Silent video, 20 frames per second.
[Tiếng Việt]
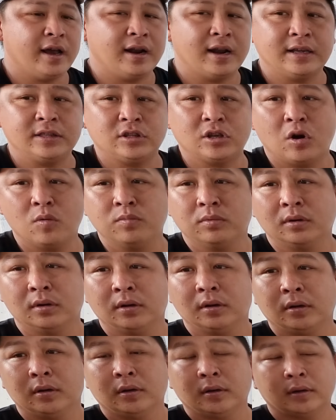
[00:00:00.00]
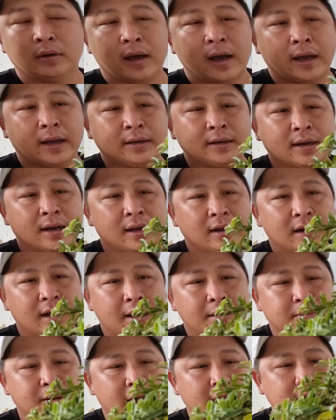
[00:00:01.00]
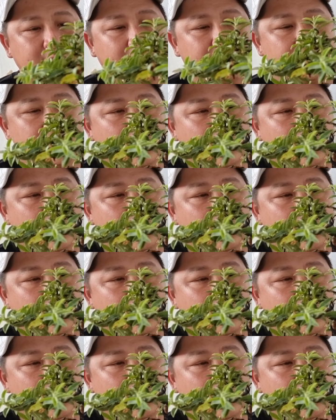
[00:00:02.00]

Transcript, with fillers: lá chung. Đây rất là đẹp, cây đã vô